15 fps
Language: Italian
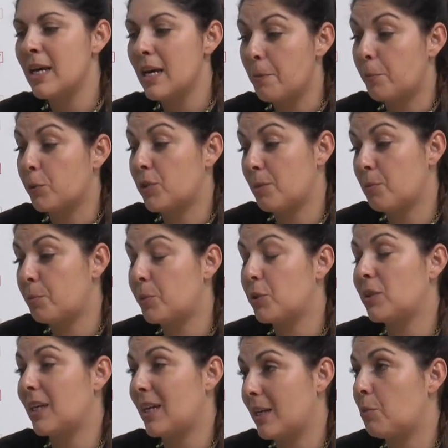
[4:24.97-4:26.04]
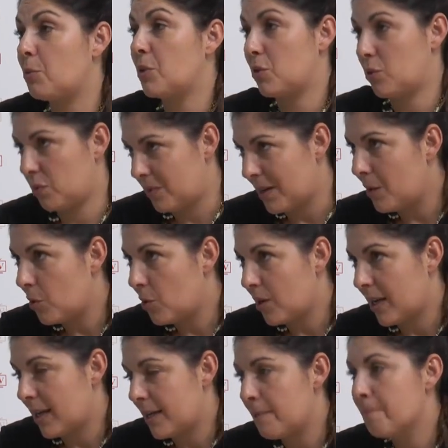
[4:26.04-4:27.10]
e possiamo portare questo
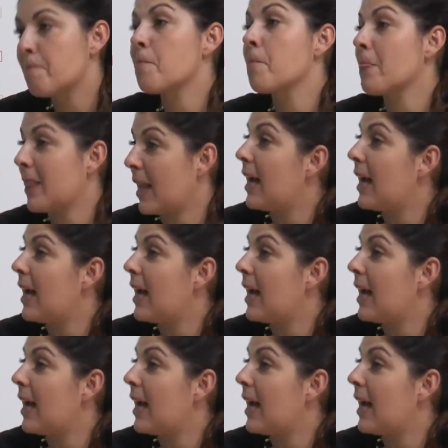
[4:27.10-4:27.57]
valore